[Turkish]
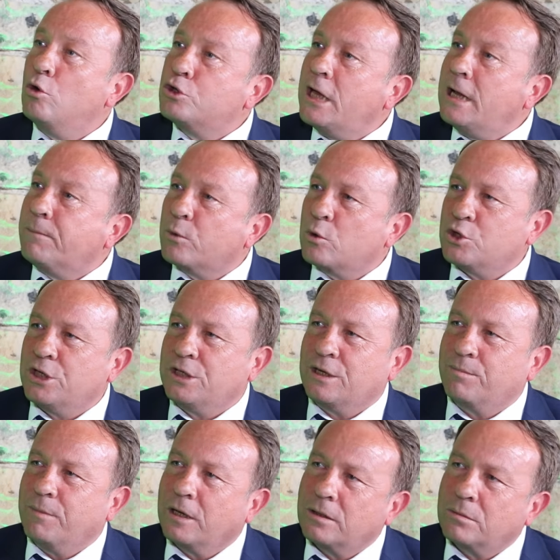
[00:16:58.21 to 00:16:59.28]
özel
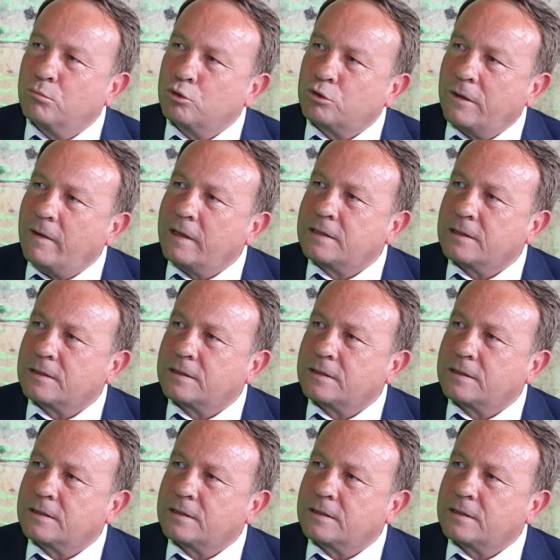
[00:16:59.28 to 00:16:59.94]
projedir. Bak Mut Devlet